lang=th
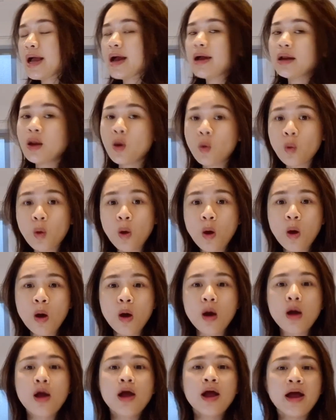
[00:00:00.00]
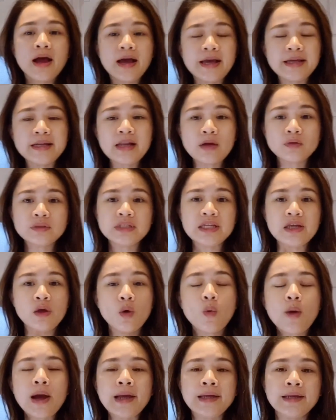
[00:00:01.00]
เราก็ให้เราทิ้ง
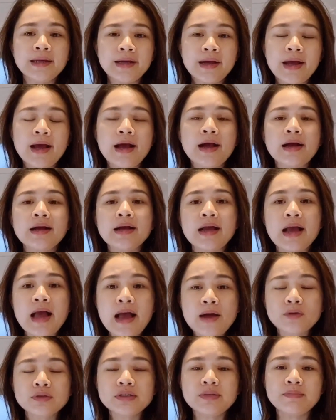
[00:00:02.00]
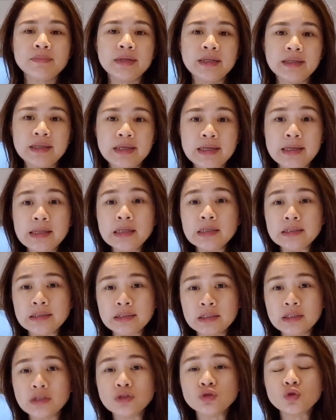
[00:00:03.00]
ไว้นะคะ 90 นาทีหรือ
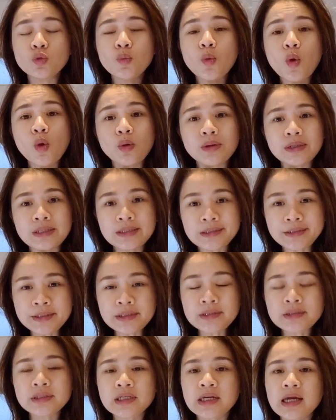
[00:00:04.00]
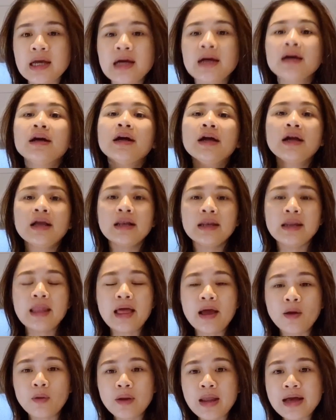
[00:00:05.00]
1 ชั่วโมงครึ่งนะคะ แล้
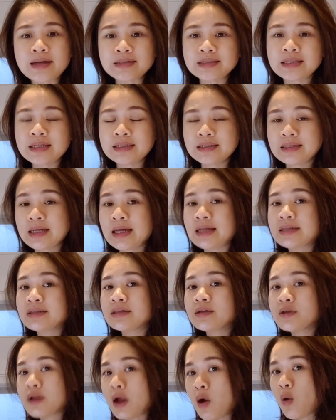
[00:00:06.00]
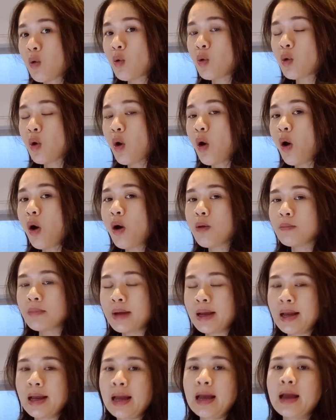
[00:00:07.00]
วหลังจากนั้นเราก็
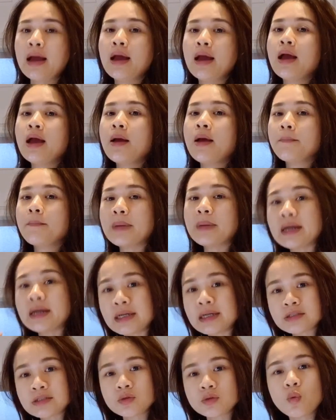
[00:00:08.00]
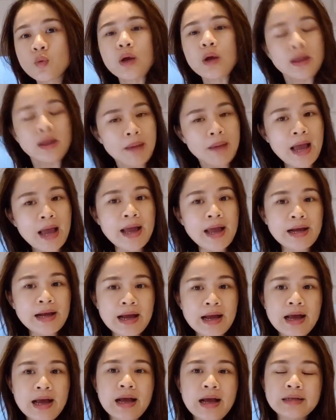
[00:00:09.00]
มาเปิดตัวระบายอา
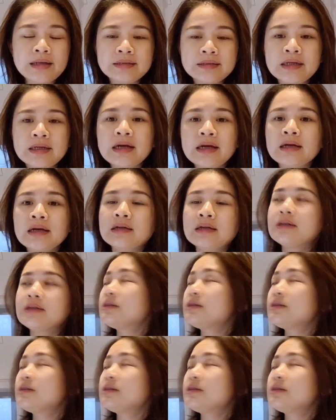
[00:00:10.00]
กาศนะคะ ตอ